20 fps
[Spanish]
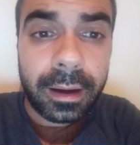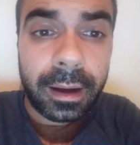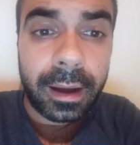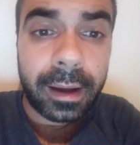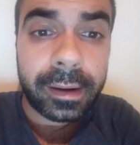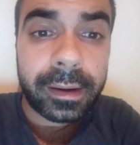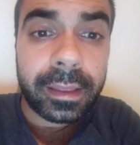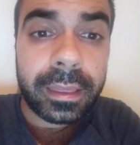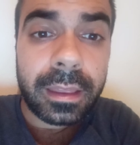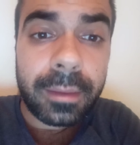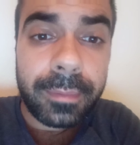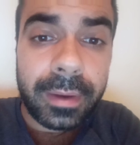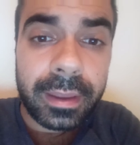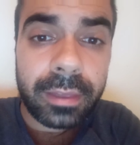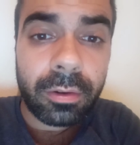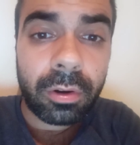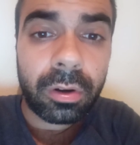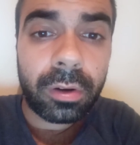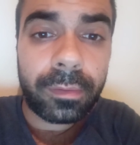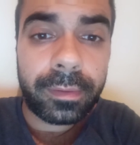ha
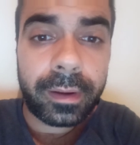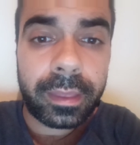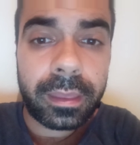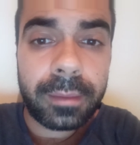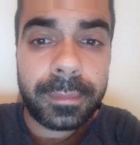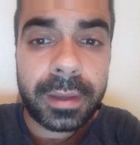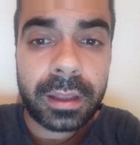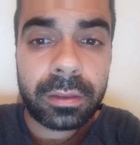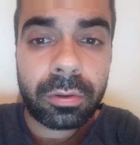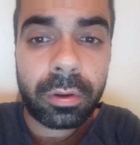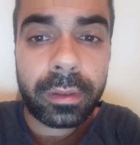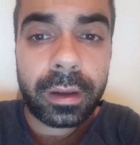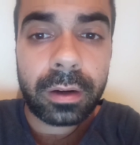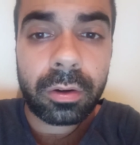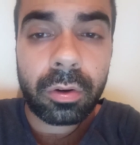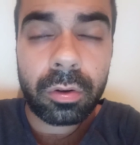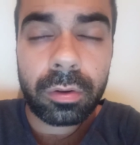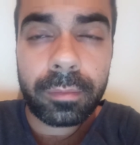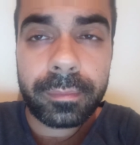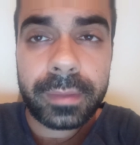recibido el ofrecimiento del
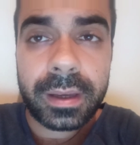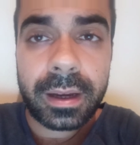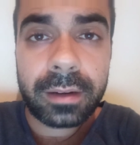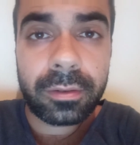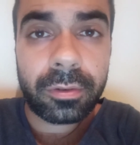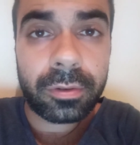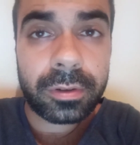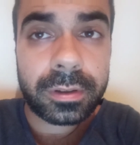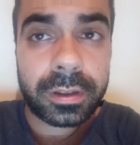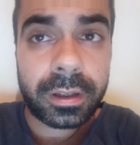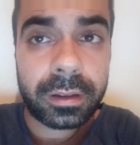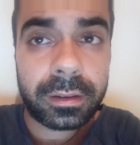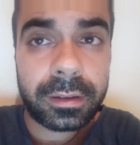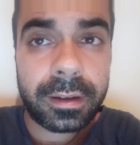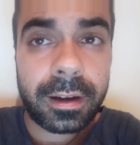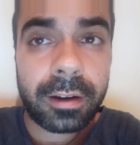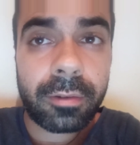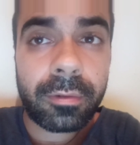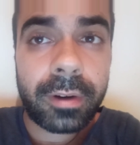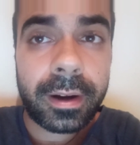colombiano
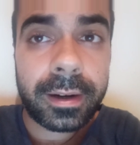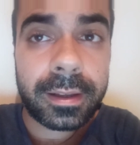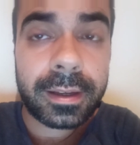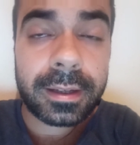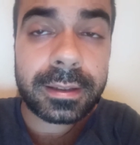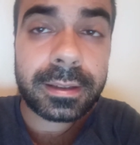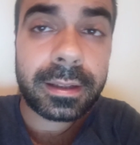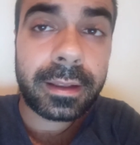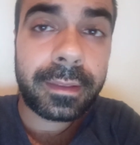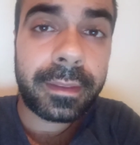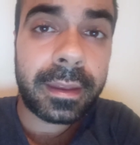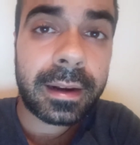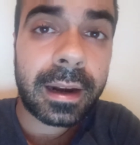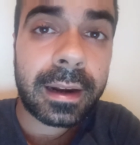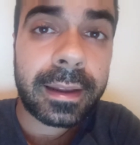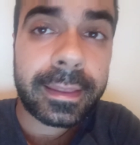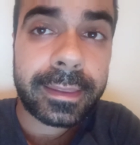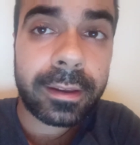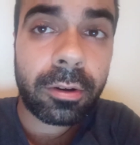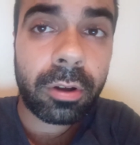Santiago Arias del
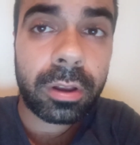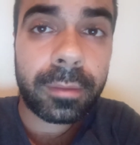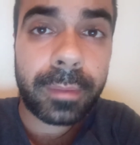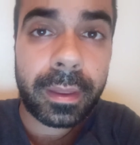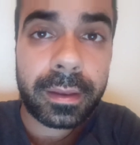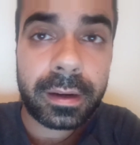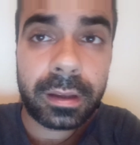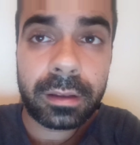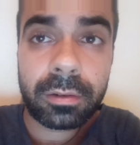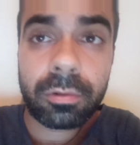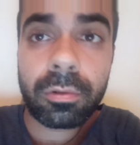Atlético de Madrid,